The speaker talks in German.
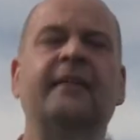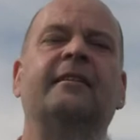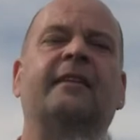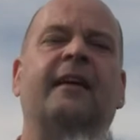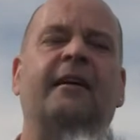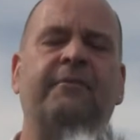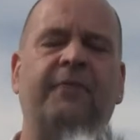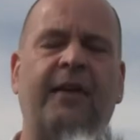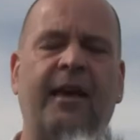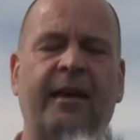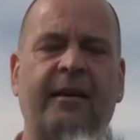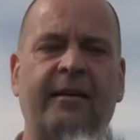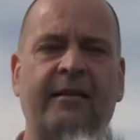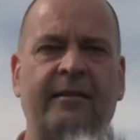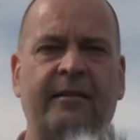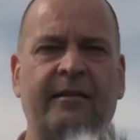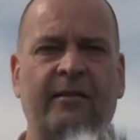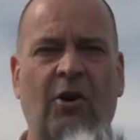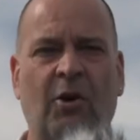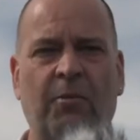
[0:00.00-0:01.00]
Dann wäre
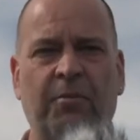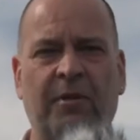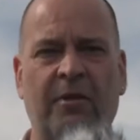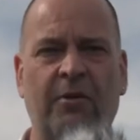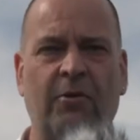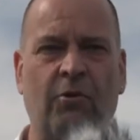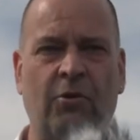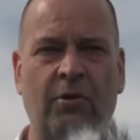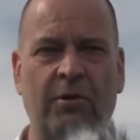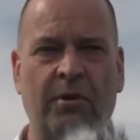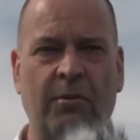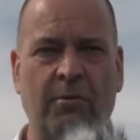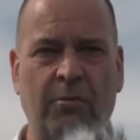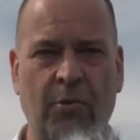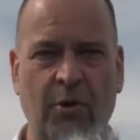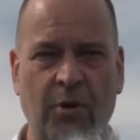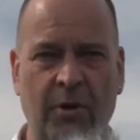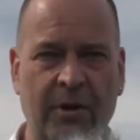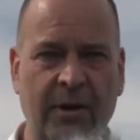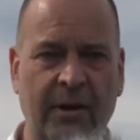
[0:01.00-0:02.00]
diese Option
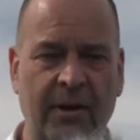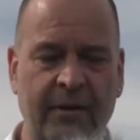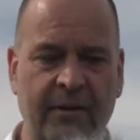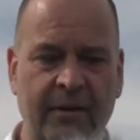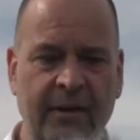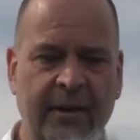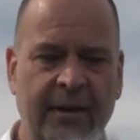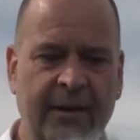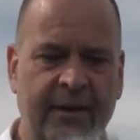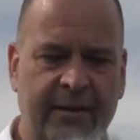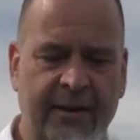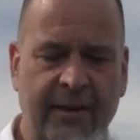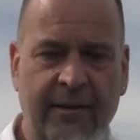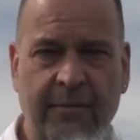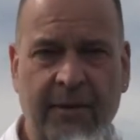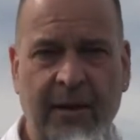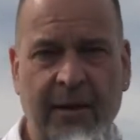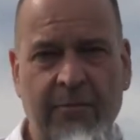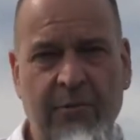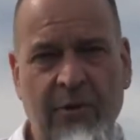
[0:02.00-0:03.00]
möglich.
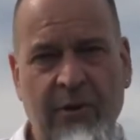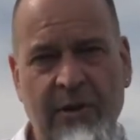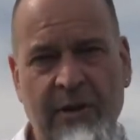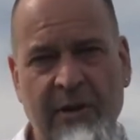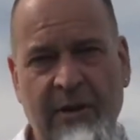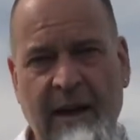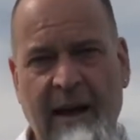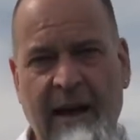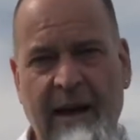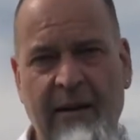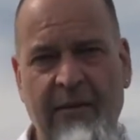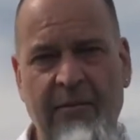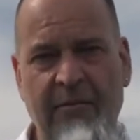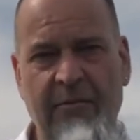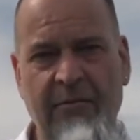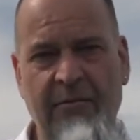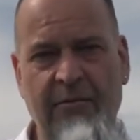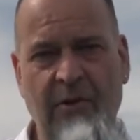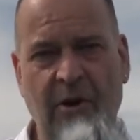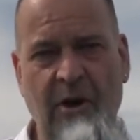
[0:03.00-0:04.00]
Deswegen würde ich sagen,
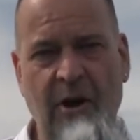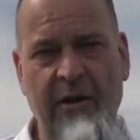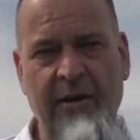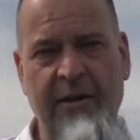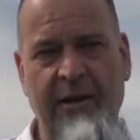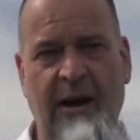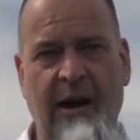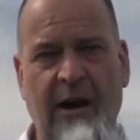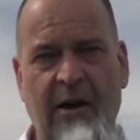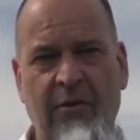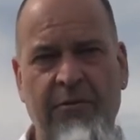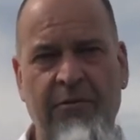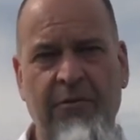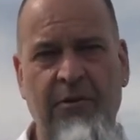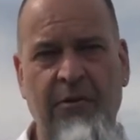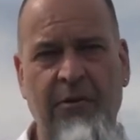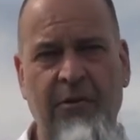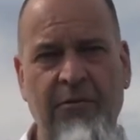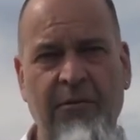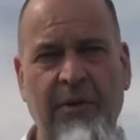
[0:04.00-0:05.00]
wir hören hier auf
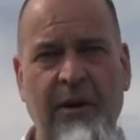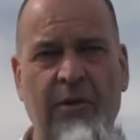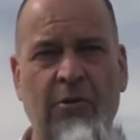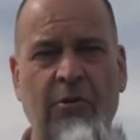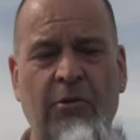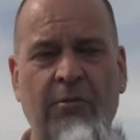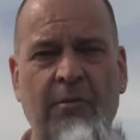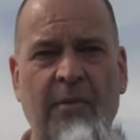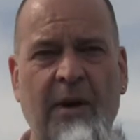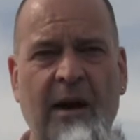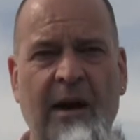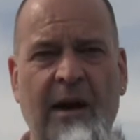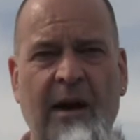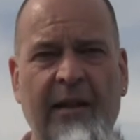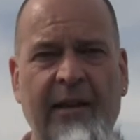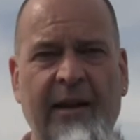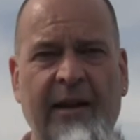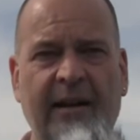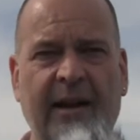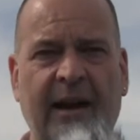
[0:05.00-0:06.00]
und mal gucken mal
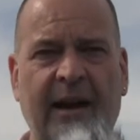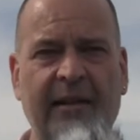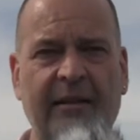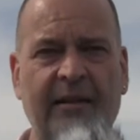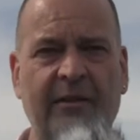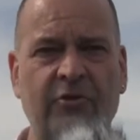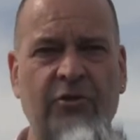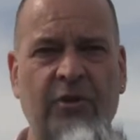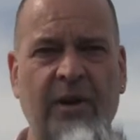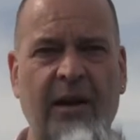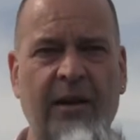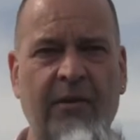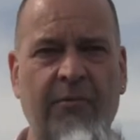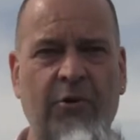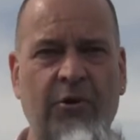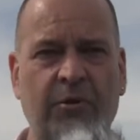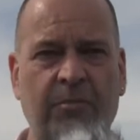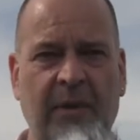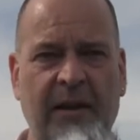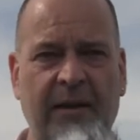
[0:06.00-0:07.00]
an einer anderen Stelle,
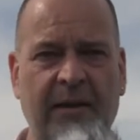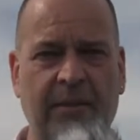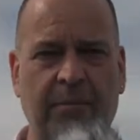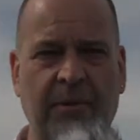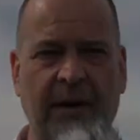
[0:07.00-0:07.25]
wo es besser